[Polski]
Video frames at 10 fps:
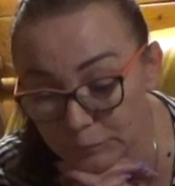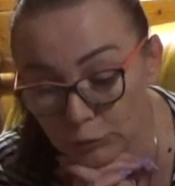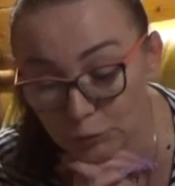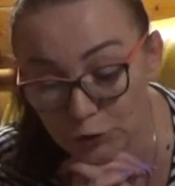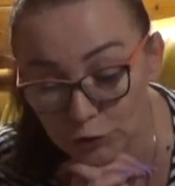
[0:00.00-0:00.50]

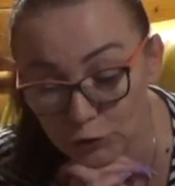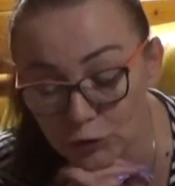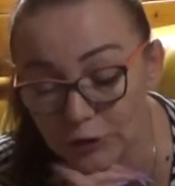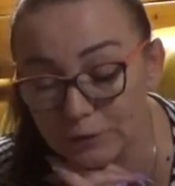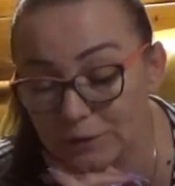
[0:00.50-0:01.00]
było
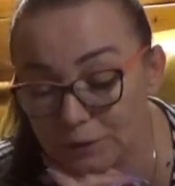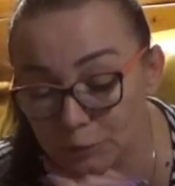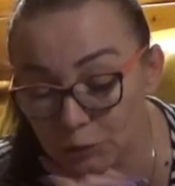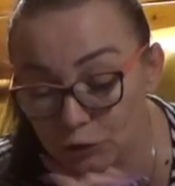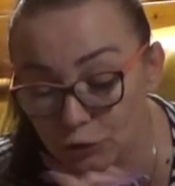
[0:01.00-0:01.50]
przeciążenie, jest
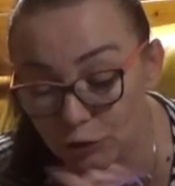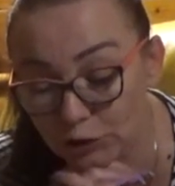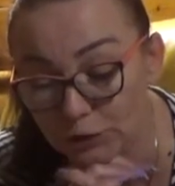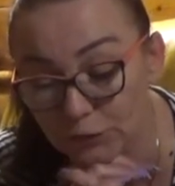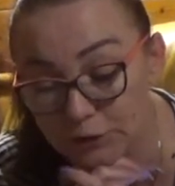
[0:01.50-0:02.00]

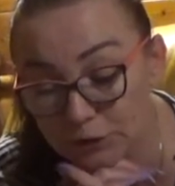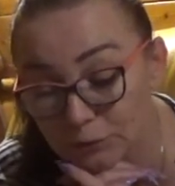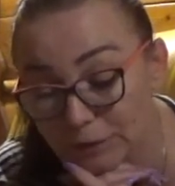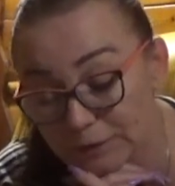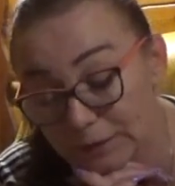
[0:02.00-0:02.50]
przeciążenie w
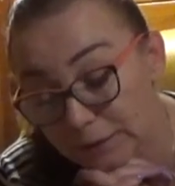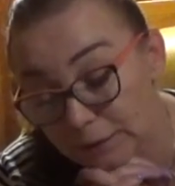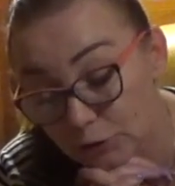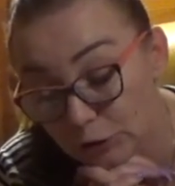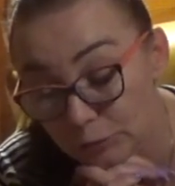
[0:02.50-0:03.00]
sytuacjach
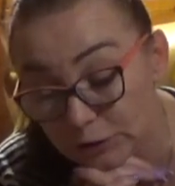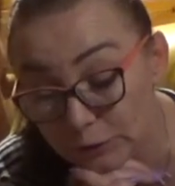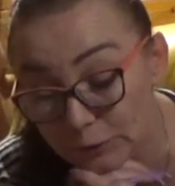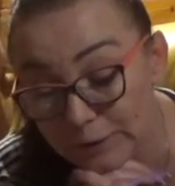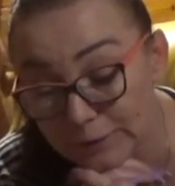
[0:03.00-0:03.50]
jakichś
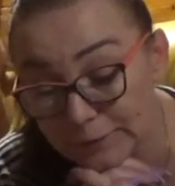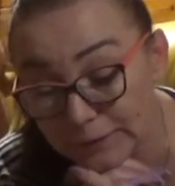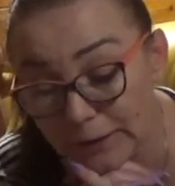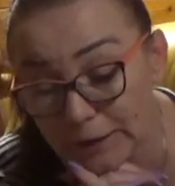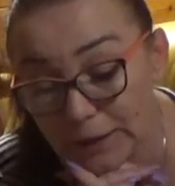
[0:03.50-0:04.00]
emocjonalnych,
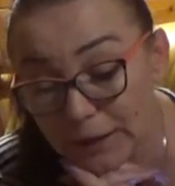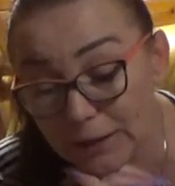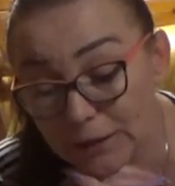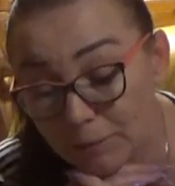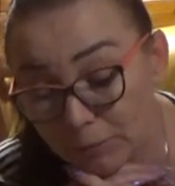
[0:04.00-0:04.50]

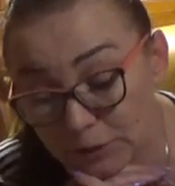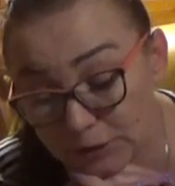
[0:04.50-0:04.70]
ale mamy